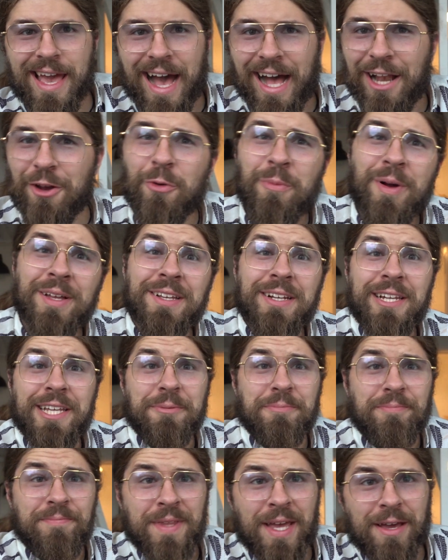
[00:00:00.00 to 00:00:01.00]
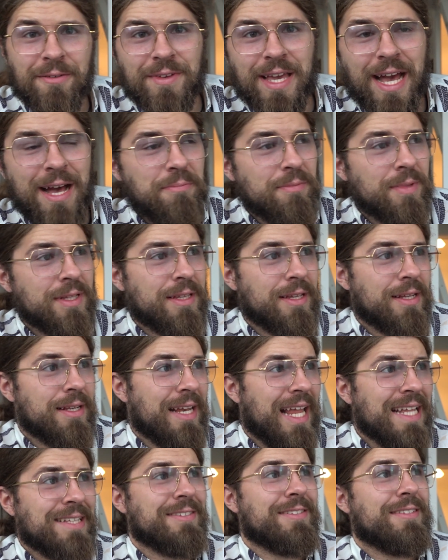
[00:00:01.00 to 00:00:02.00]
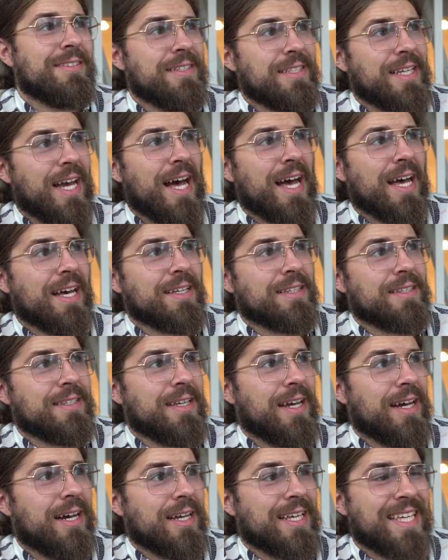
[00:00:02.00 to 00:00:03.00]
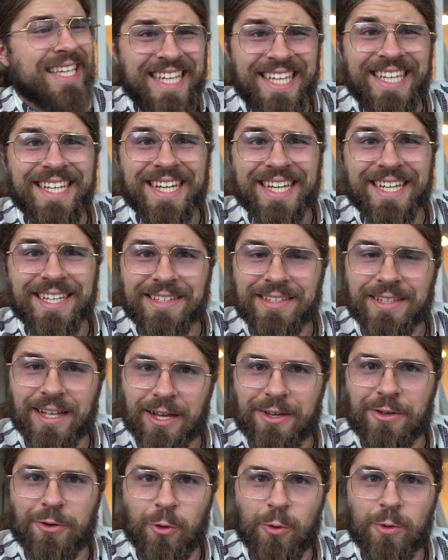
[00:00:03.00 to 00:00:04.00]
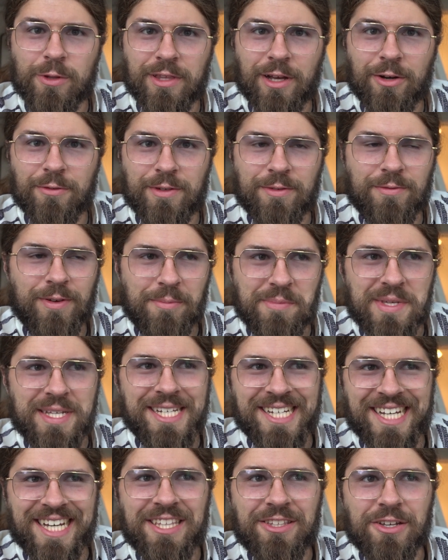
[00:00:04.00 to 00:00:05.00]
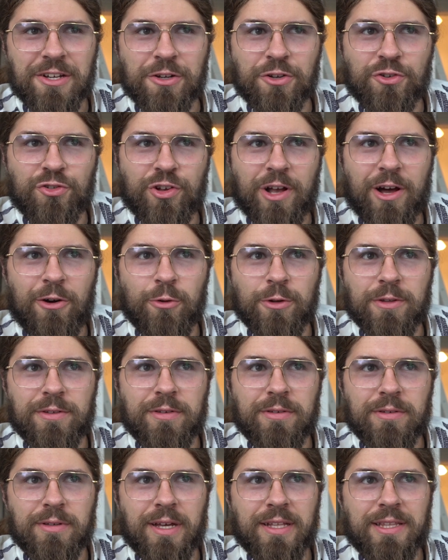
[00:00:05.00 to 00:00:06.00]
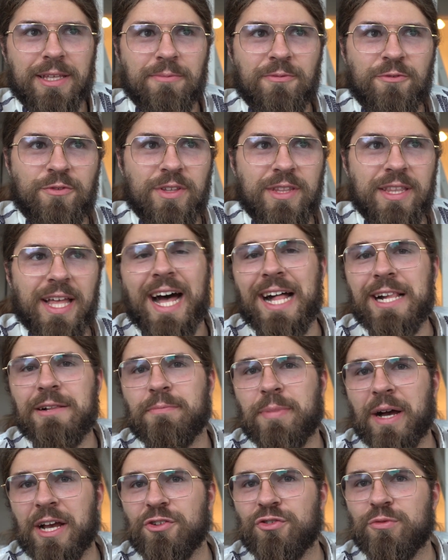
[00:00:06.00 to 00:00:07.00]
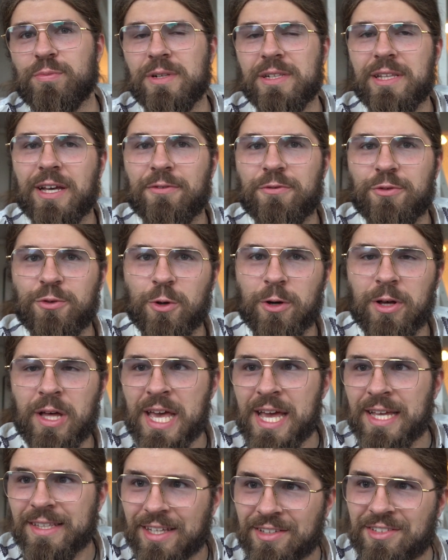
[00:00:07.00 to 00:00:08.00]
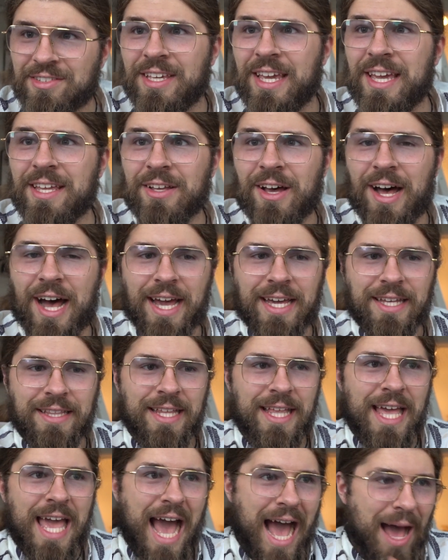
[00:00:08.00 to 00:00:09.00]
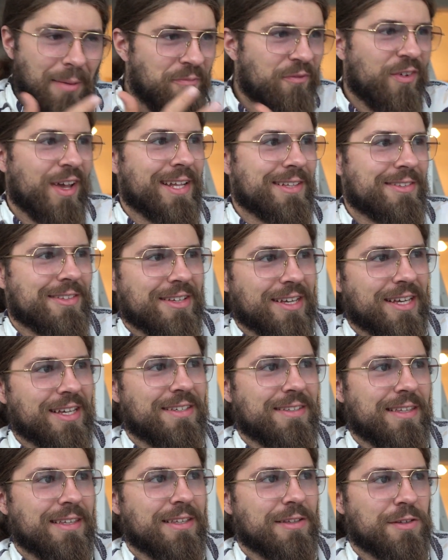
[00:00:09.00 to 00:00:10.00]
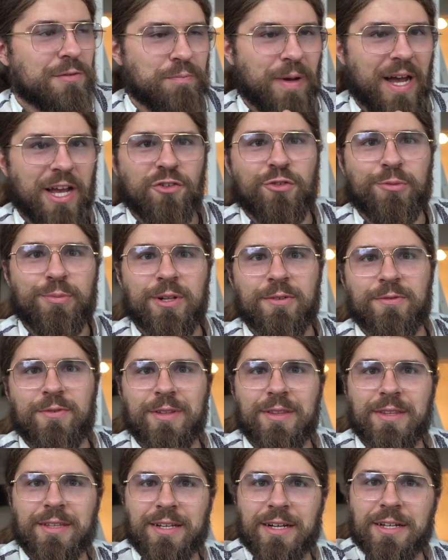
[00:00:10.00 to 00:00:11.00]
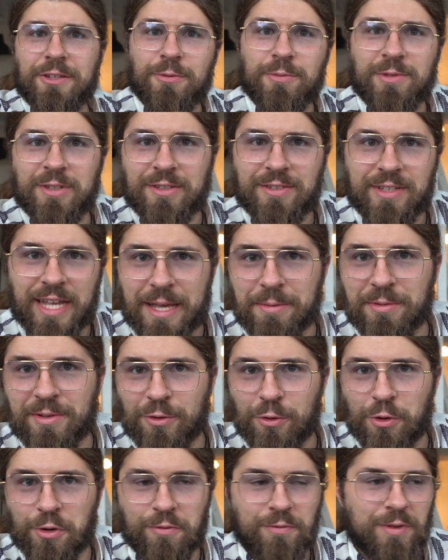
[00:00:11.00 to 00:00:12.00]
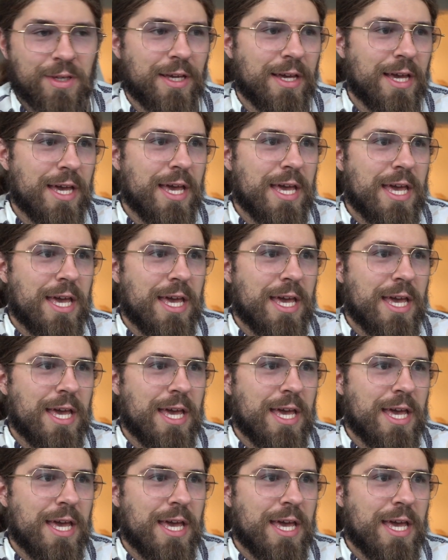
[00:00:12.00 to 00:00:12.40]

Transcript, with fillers: Hallo meine Lieben, wir haben in den letzten Jahren ja gierig nach Köthen auf die Familie Ritter geschaut, dem finalen Beispiel dafür, dass jeder ein abwärts gerichtetes Beispiel finden kann, um sich selbst irgendwie